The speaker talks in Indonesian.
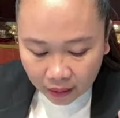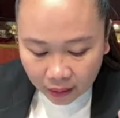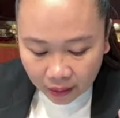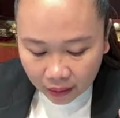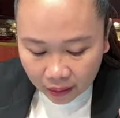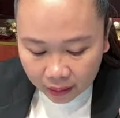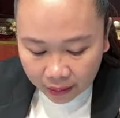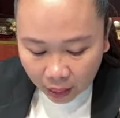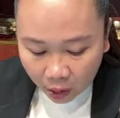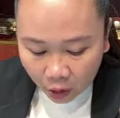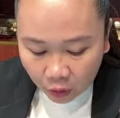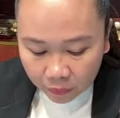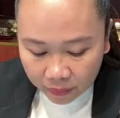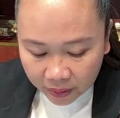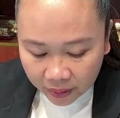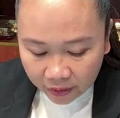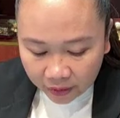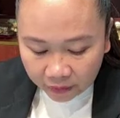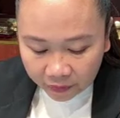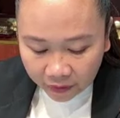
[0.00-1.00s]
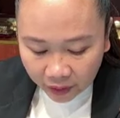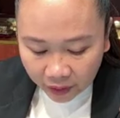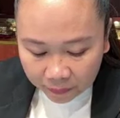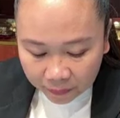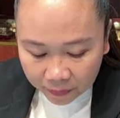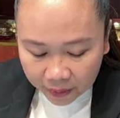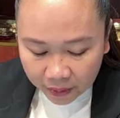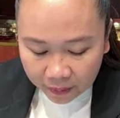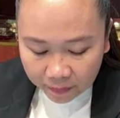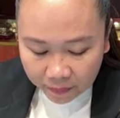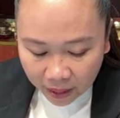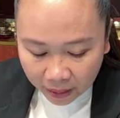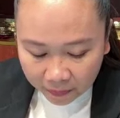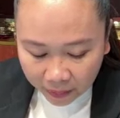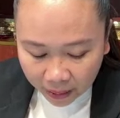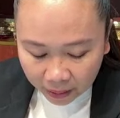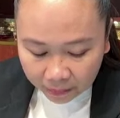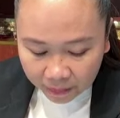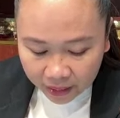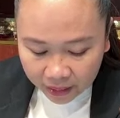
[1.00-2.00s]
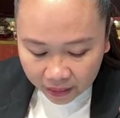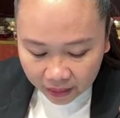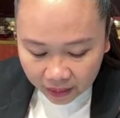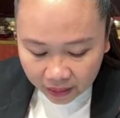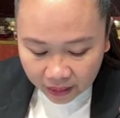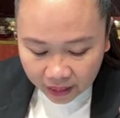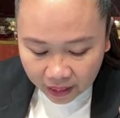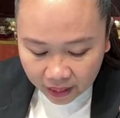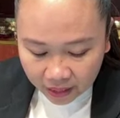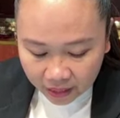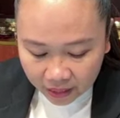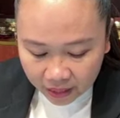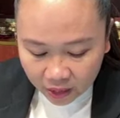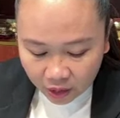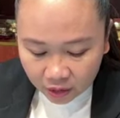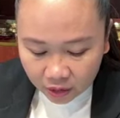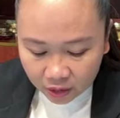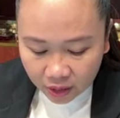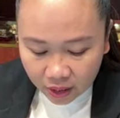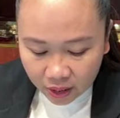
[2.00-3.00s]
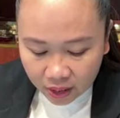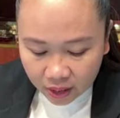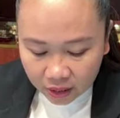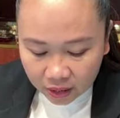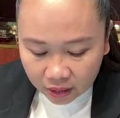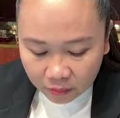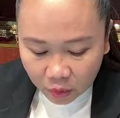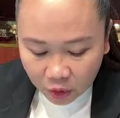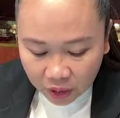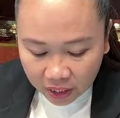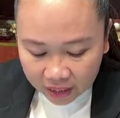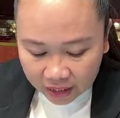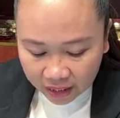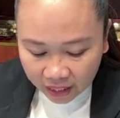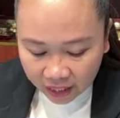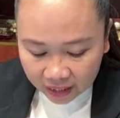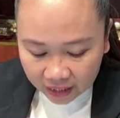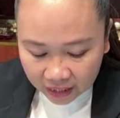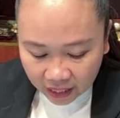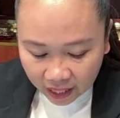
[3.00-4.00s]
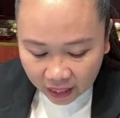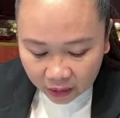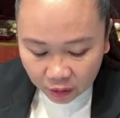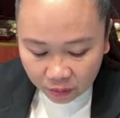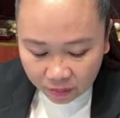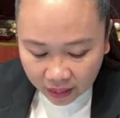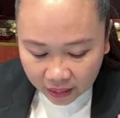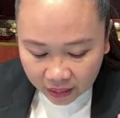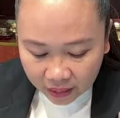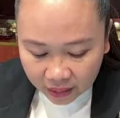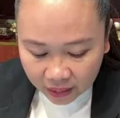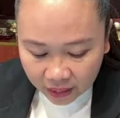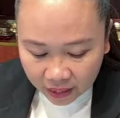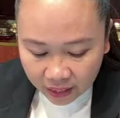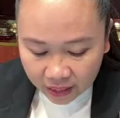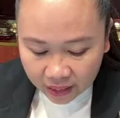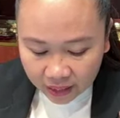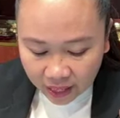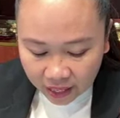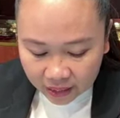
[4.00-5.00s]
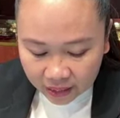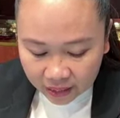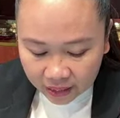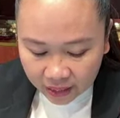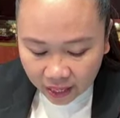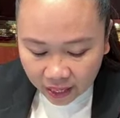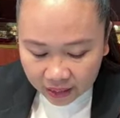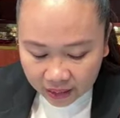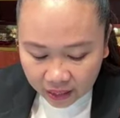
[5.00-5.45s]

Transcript: eh, Naomi, Febi, Mbak Parmi, Titin, Ios, semoga sehat selalu Mbak Nini, Nadira.